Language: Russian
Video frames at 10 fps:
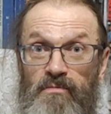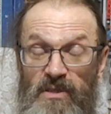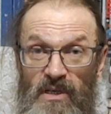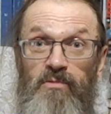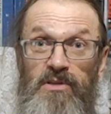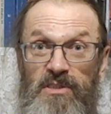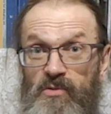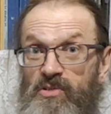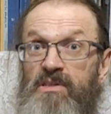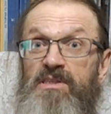коммунист,
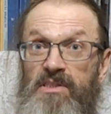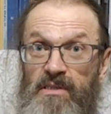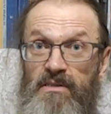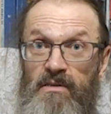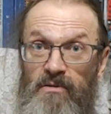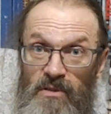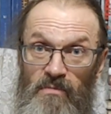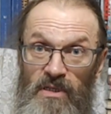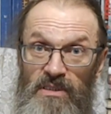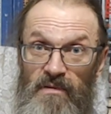потому что не искренен. Он
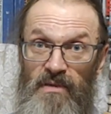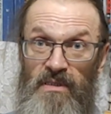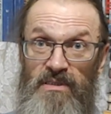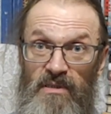обманывает